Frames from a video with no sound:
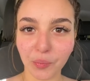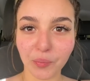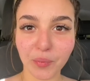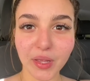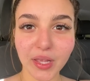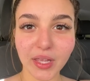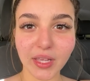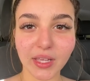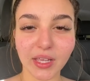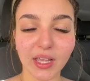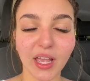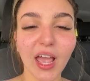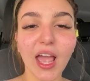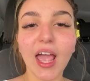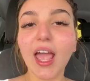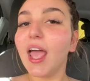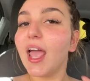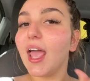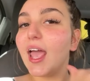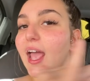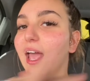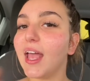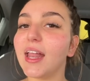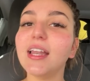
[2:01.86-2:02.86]
mim,
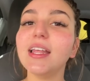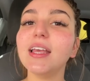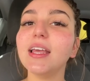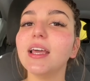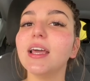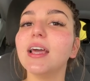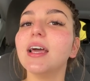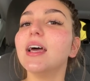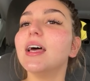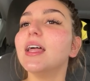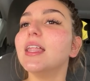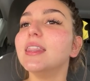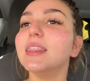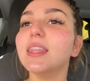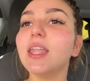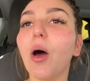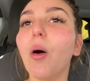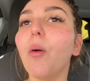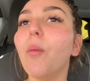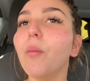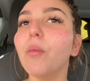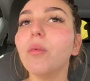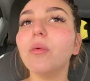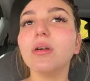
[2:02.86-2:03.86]
ele
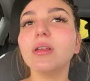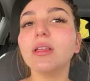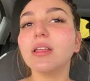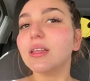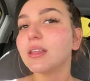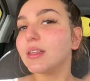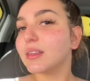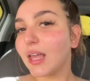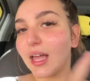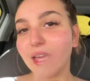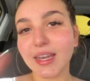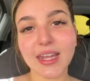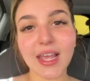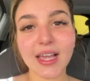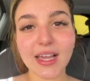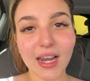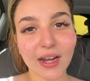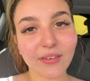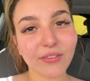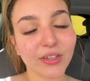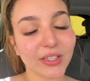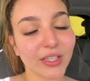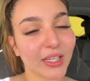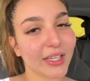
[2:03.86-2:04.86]
não estaria
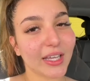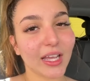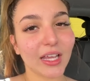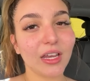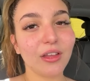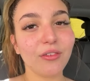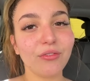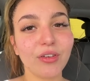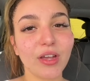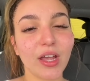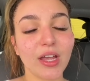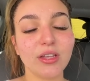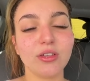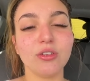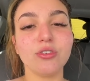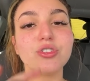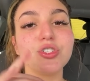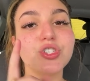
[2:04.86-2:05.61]
gravando aquele vídeo.